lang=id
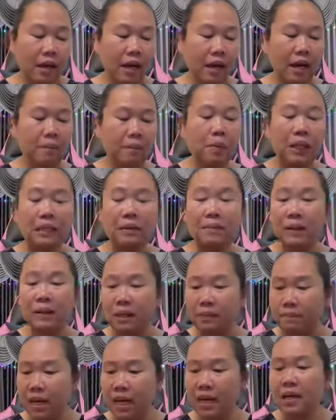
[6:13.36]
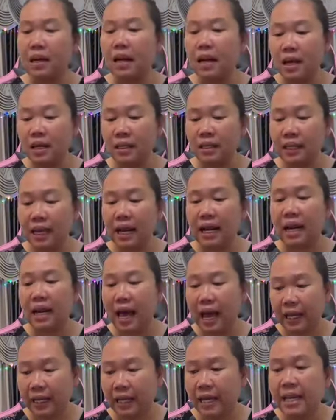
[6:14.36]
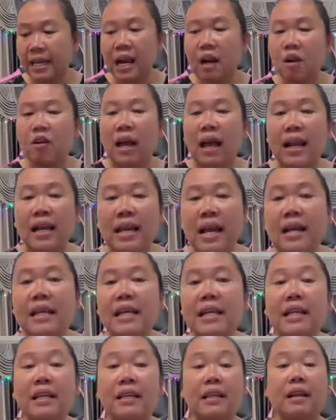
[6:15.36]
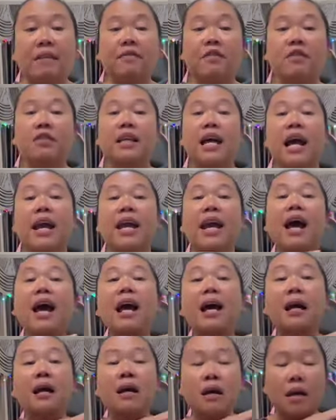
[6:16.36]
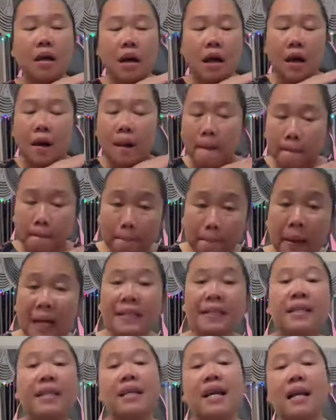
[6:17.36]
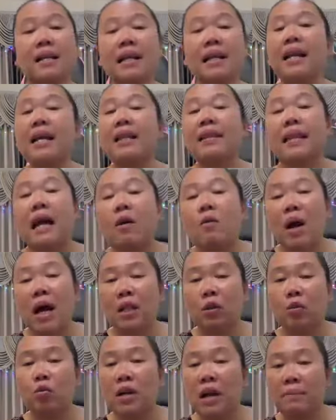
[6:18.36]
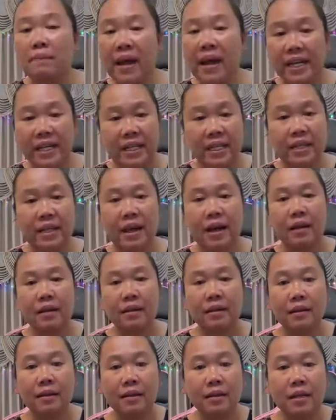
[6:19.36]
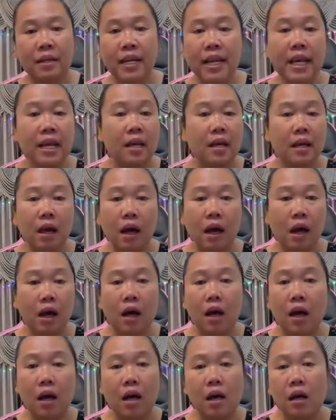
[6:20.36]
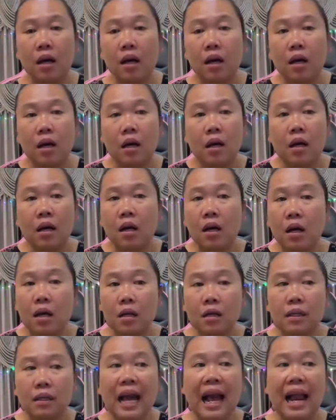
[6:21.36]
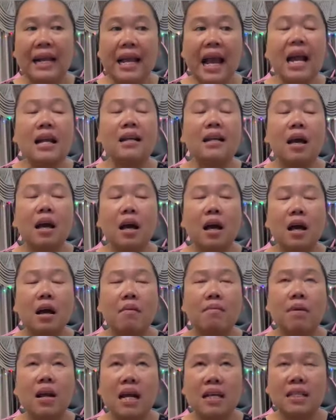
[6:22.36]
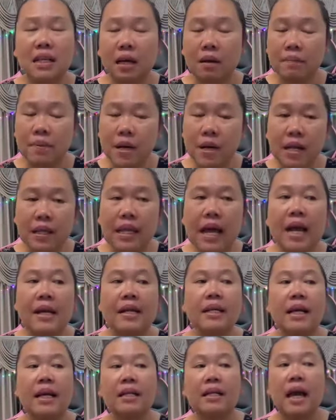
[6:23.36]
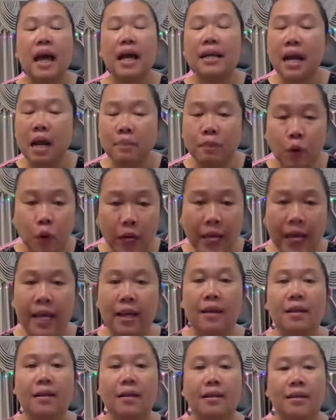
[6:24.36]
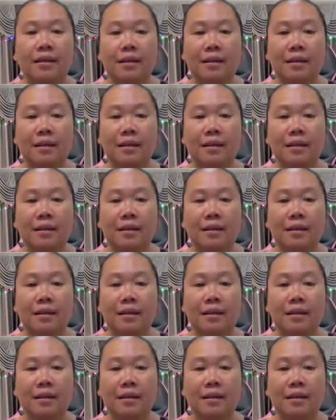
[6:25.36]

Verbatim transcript: uh, buat teman-teman uh, sekali lagi kalau kalian ingin telepon saya, pastikan kalian tahu aturan main kita. Jadi uh, kalian uh, merasa keberatan dengan keadaan boleh.